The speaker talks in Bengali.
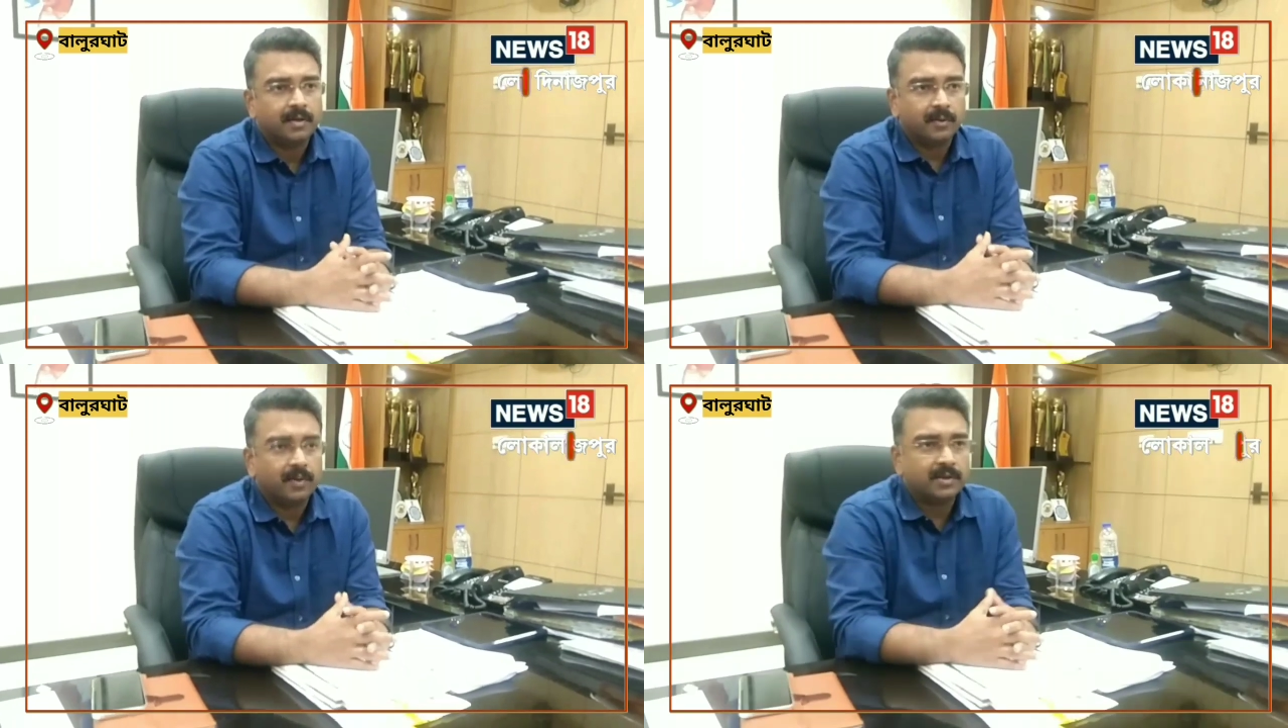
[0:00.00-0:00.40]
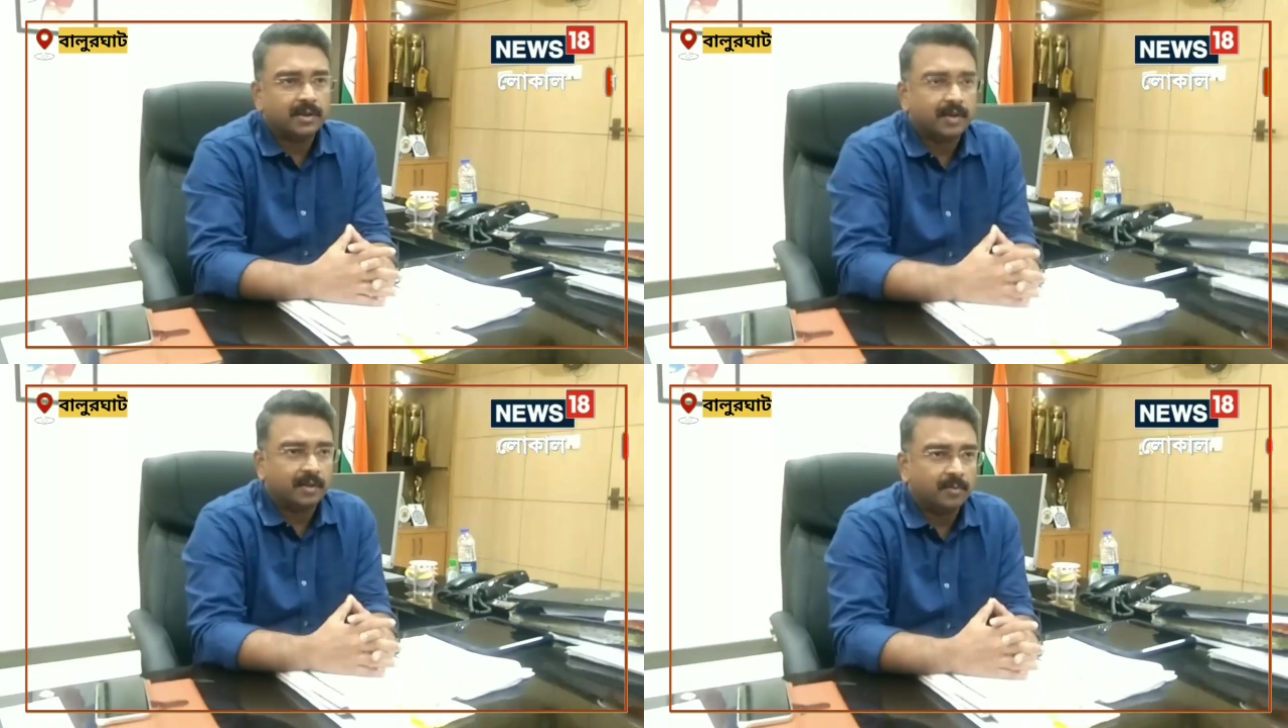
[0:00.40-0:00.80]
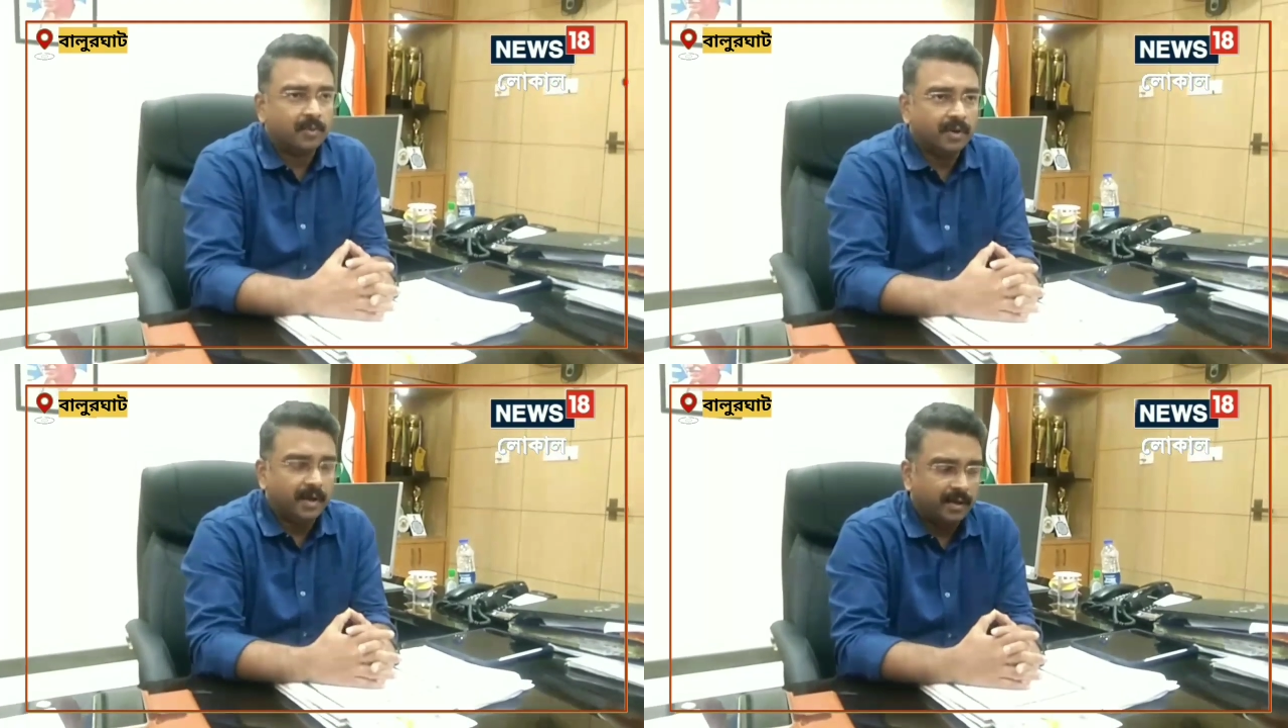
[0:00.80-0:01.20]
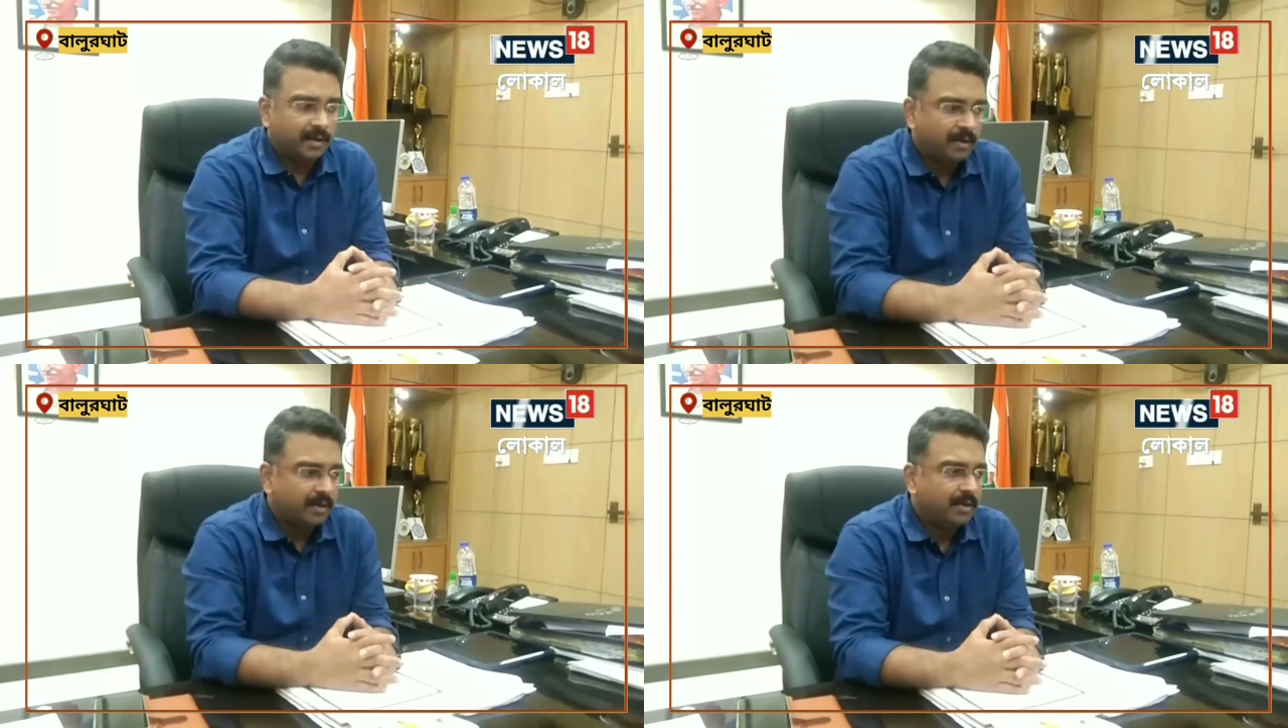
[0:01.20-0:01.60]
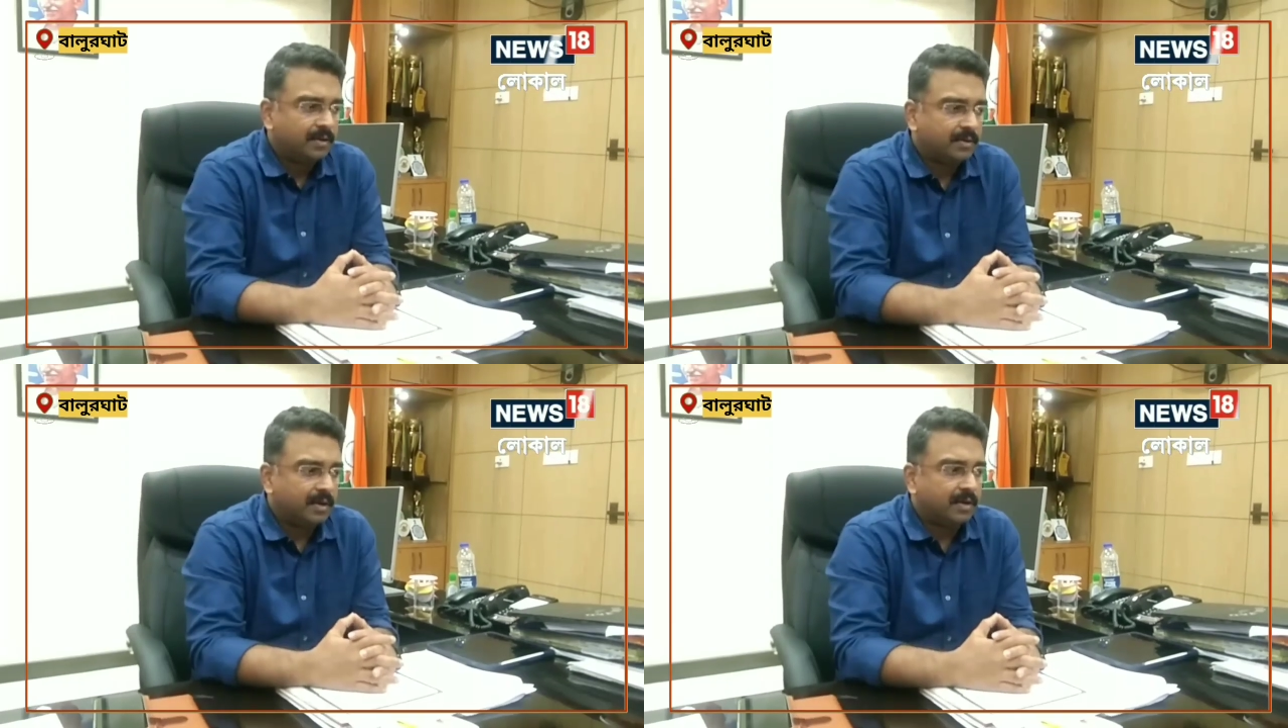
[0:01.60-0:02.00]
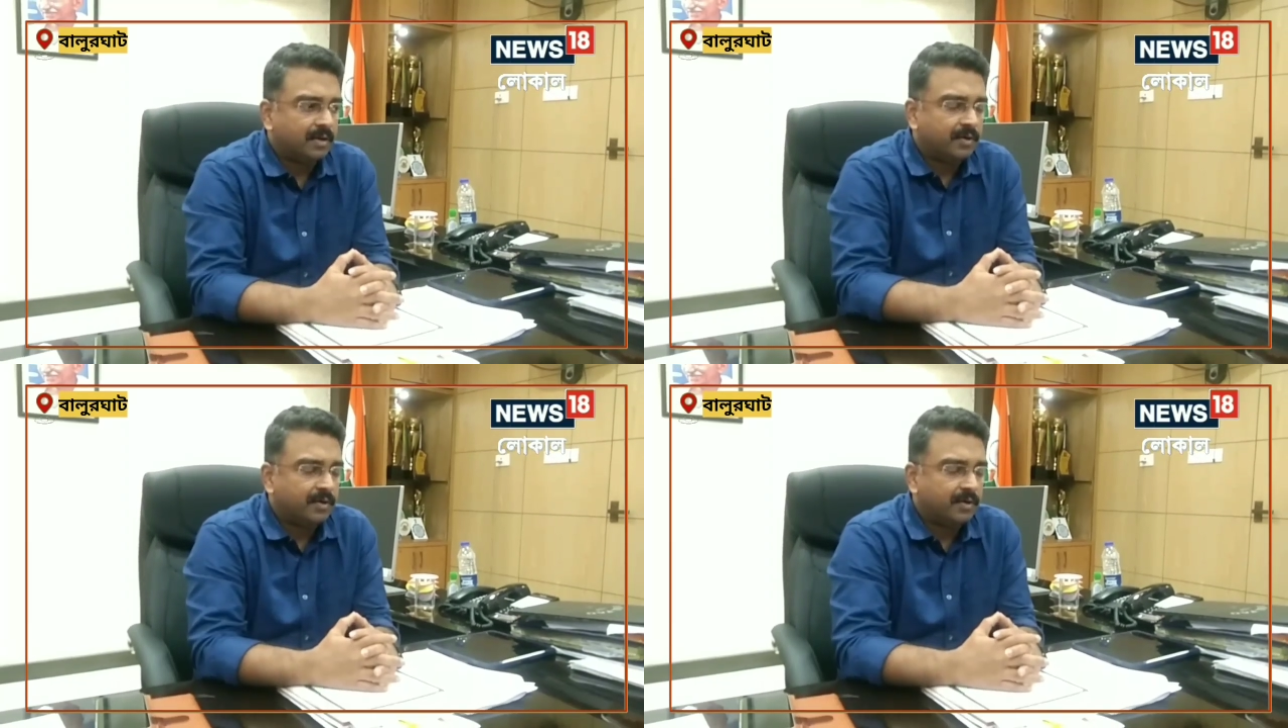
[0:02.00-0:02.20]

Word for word: রেগুলার যেটা রিপোর্ট নিই তা